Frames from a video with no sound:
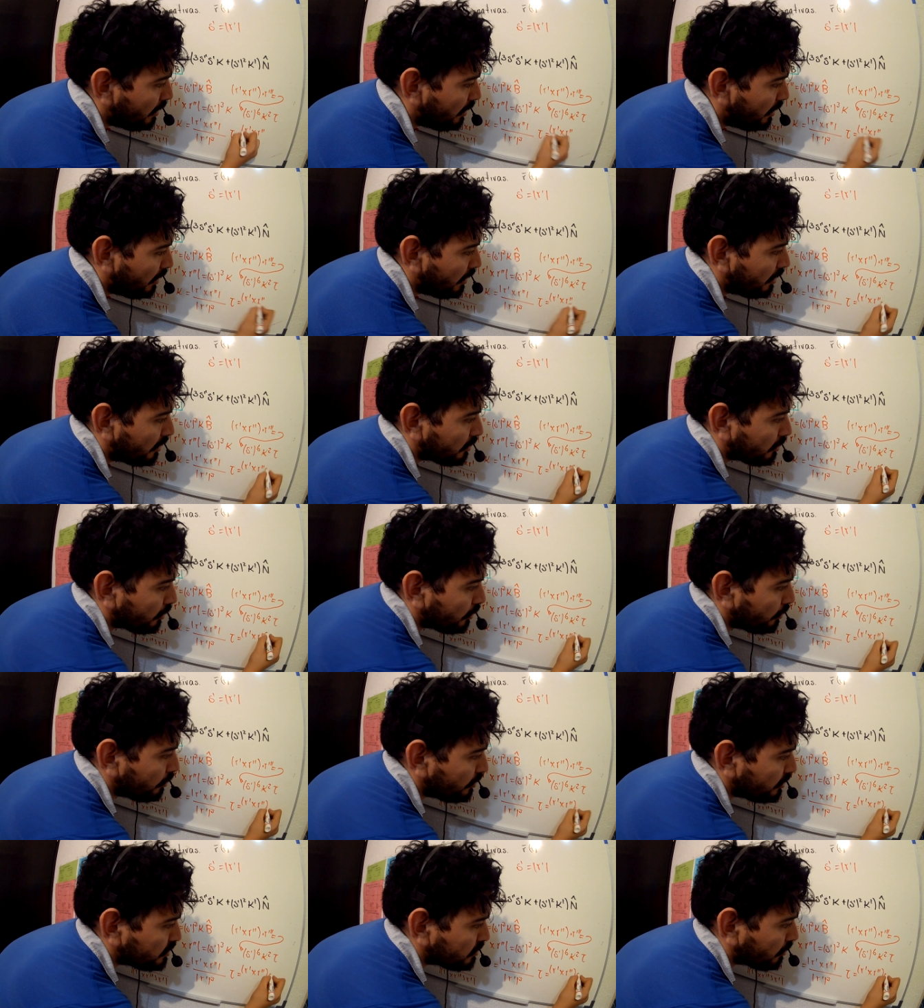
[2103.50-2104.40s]
todo
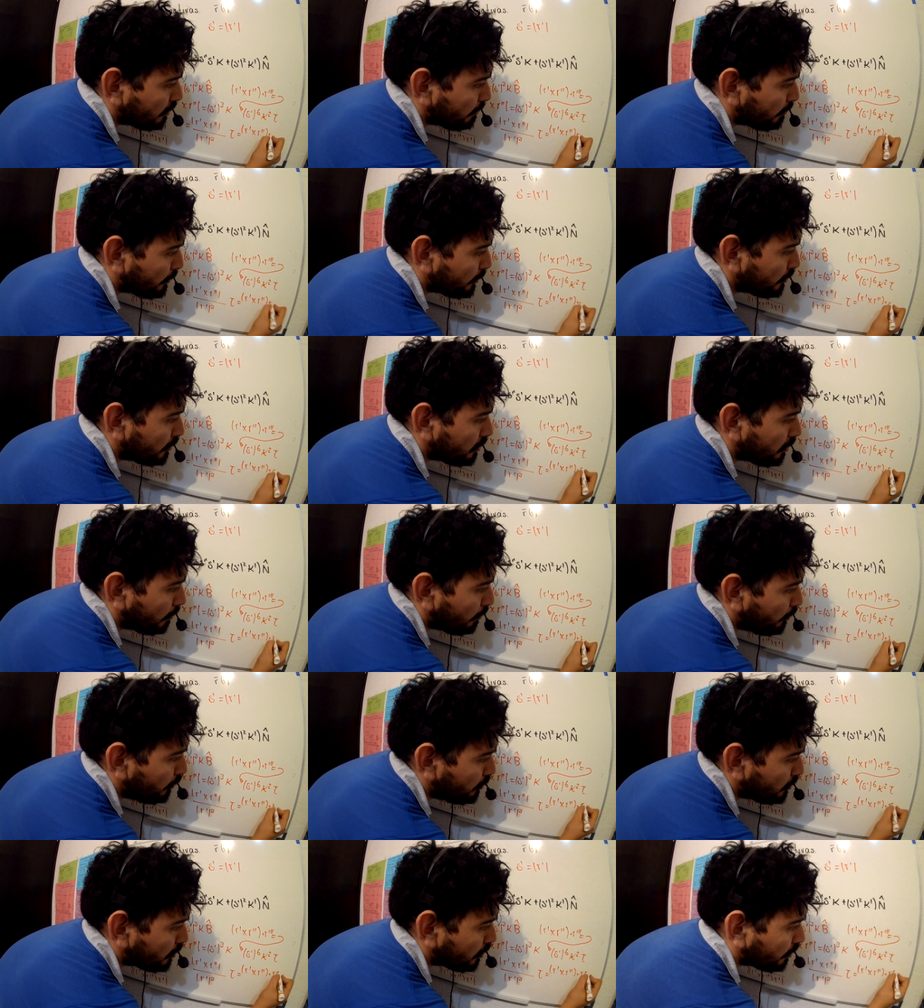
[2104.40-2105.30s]
esto en producto
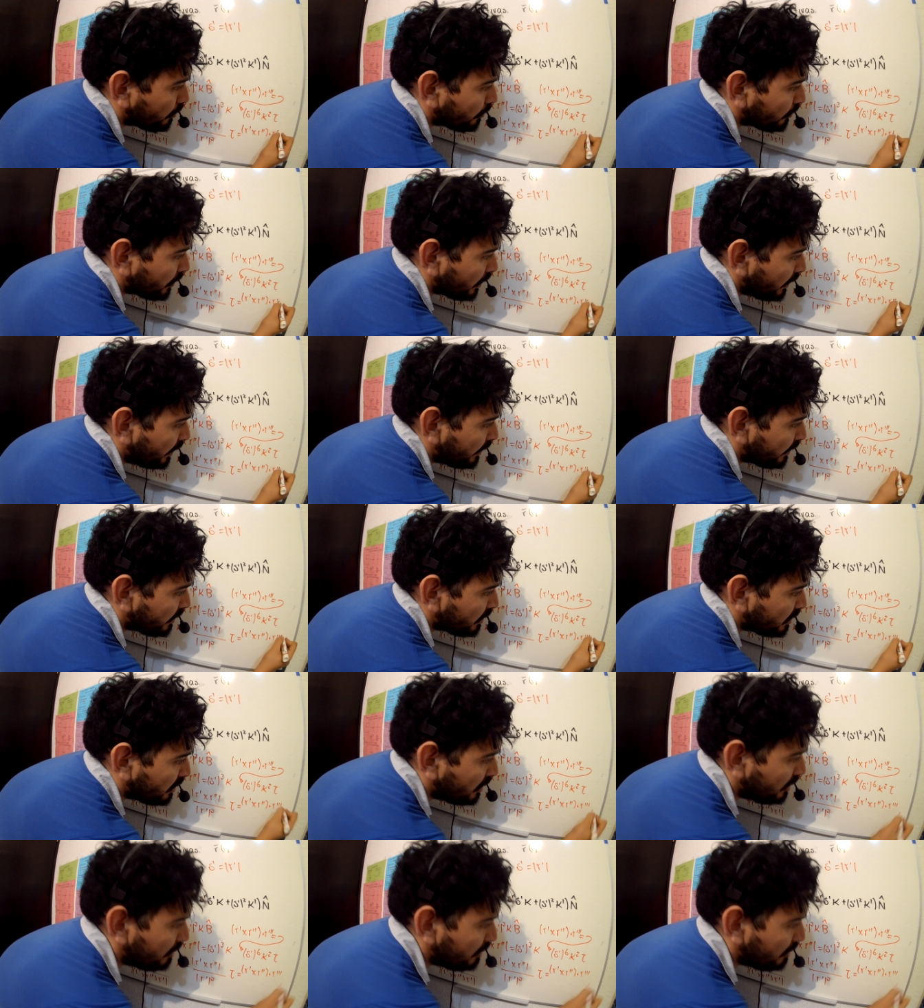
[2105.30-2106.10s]
punto con R' tri